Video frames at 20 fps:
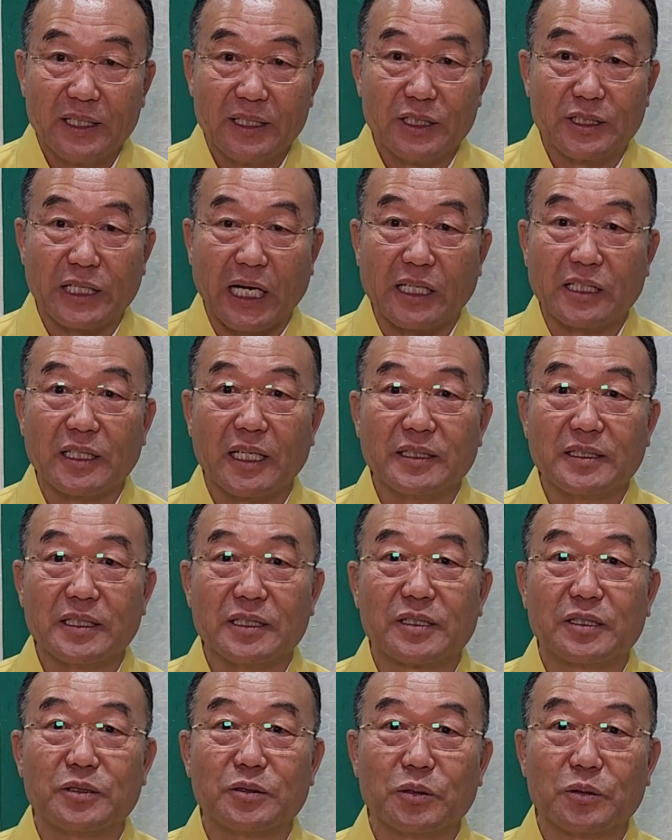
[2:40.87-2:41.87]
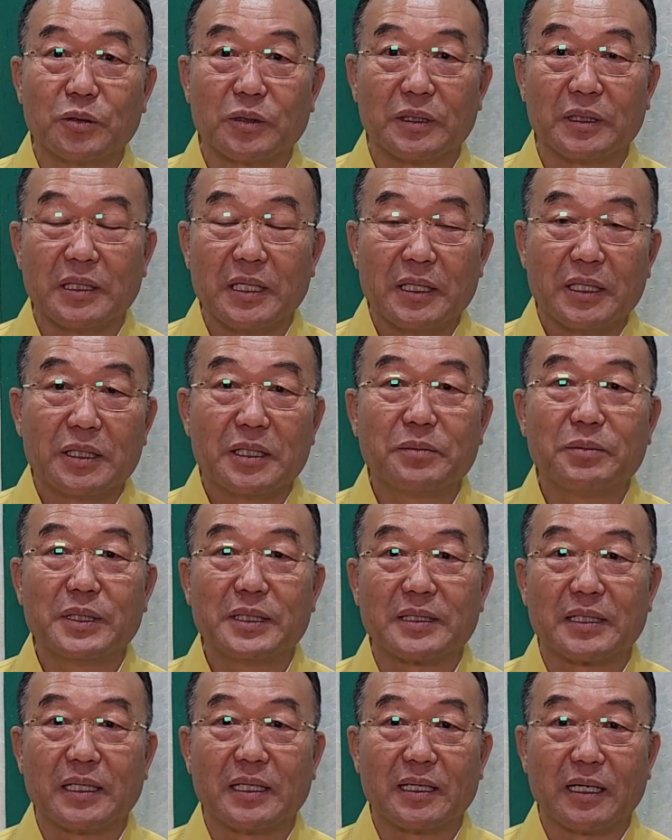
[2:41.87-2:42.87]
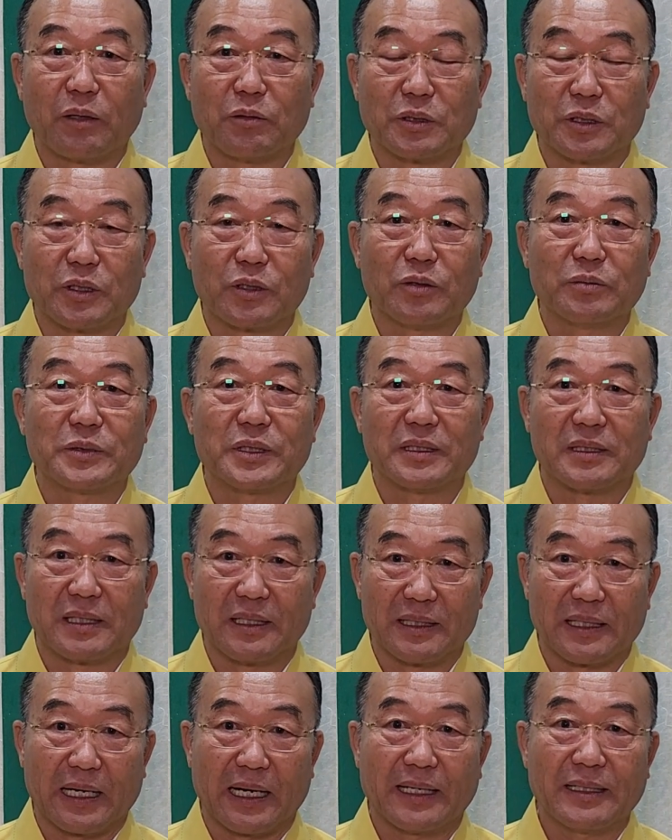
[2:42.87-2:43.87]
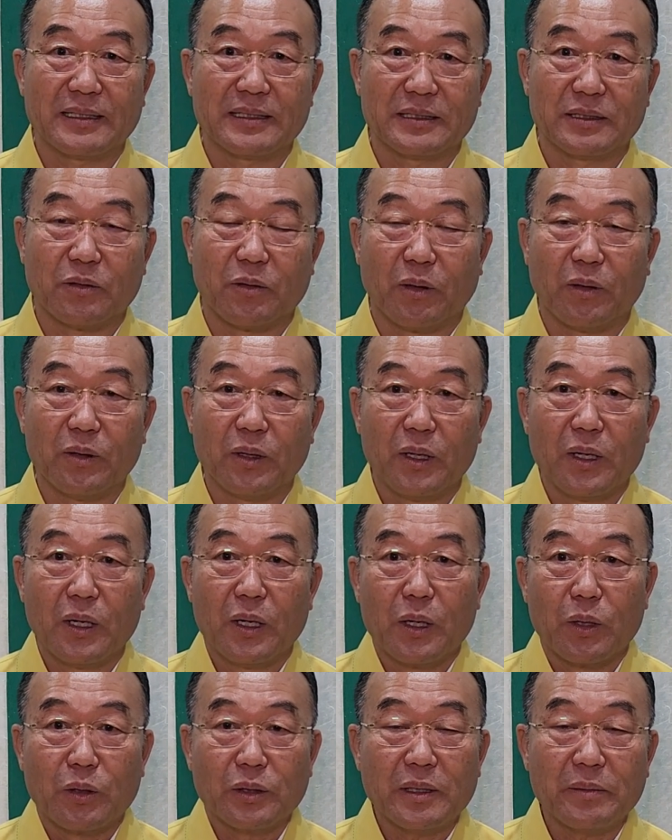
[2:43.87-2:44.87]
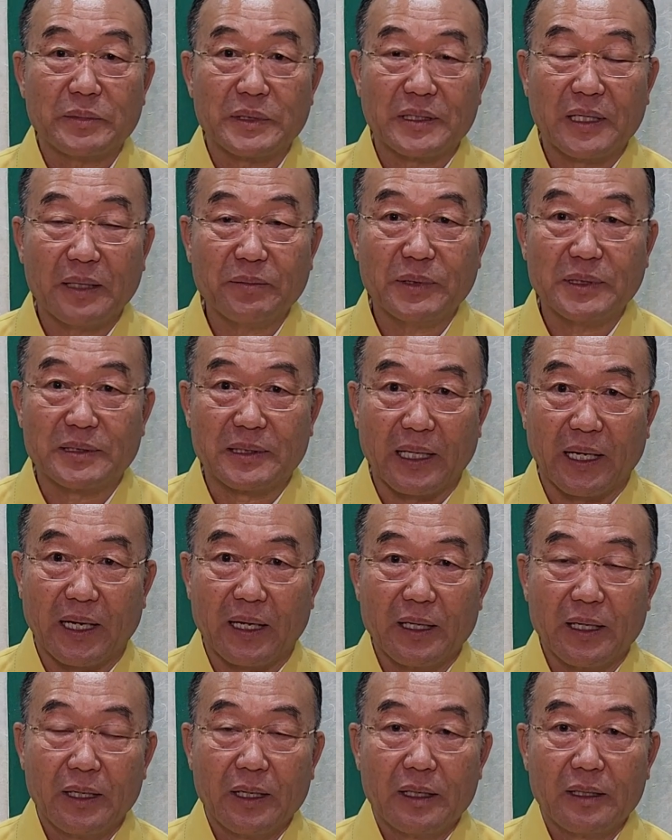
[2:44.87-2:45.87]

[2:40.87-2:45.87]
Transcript: 이 장단지 근육을 힘을 기르려고 뒤꿈치 들게 하는 거고 그다음에 세 번째